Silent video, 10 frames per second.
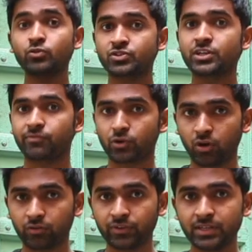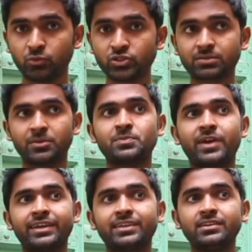स्ट्रीट फोटोग्राफी मुझे समझ में
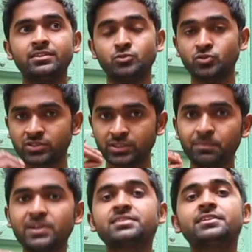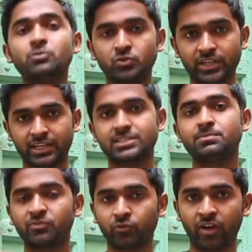आया कि जो सिंप्लिसिटी होती है किसी
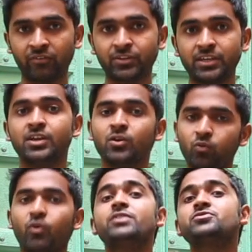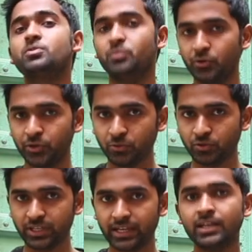भी फोटोग्राफ की वही उसकी ब्यूटी
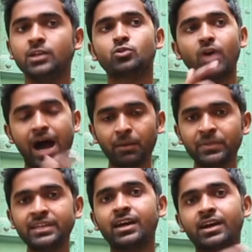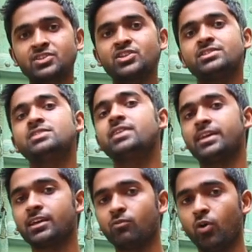होती है तो आप मेरी अगर चेंजेस
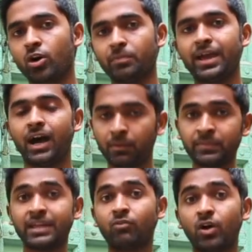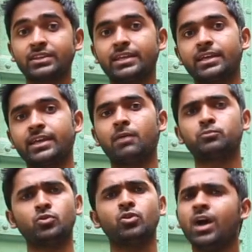देखेंगे वॉक में अब मेरा वॉक देखेंगे आप
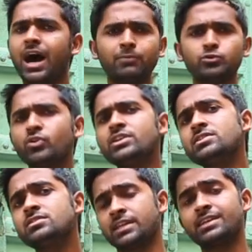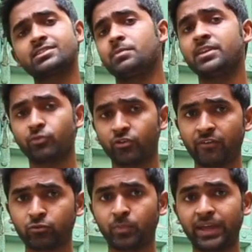तो आप दो ही तरीके से मेरी फोटोग्राफ
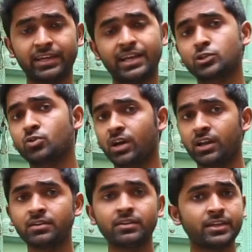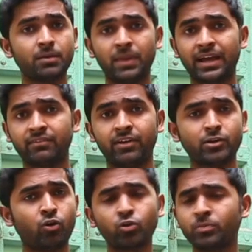को पाएंगे या तो कलर या ब्लैक एंड वाइट
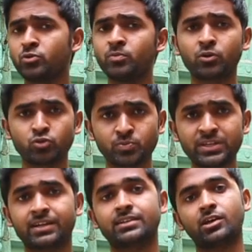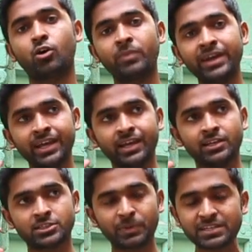और मैं उनमें कुछ भी नहीं करता और मैं
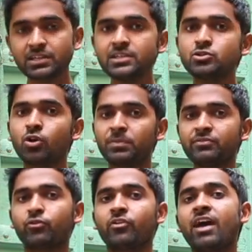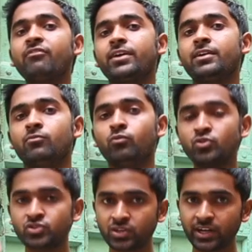स्पेशली जो अपनी फोटोग्राफ है वो
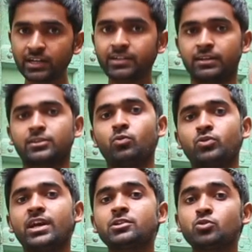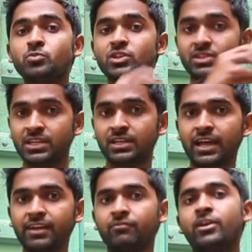स्ट्रेट रखता हूँ कि यार जो मुझे दिख रहा
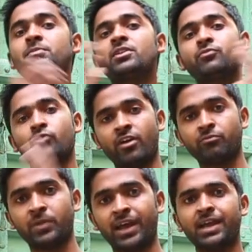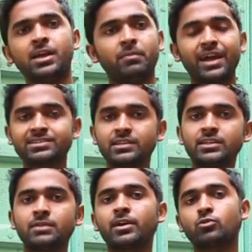है वही मेरी फोटोग्राफ में आए मैं ऐसा नहीं
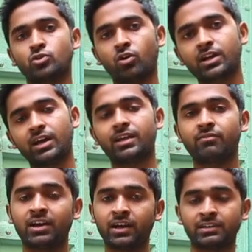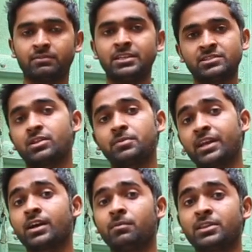कि मैं कुछ और कलर वगैरह इस तरीके
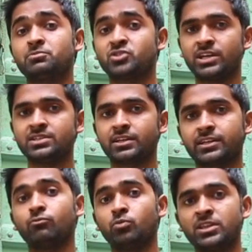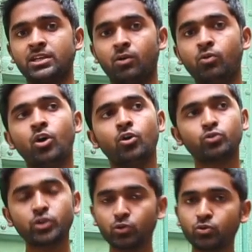का मतलब चेंज करके वो मैं दिखाऊँ
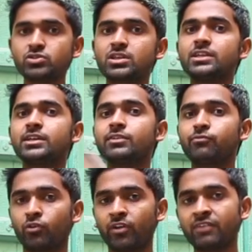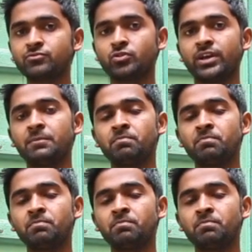क्योंकि उस तरीके की फोटोग्राफ जो है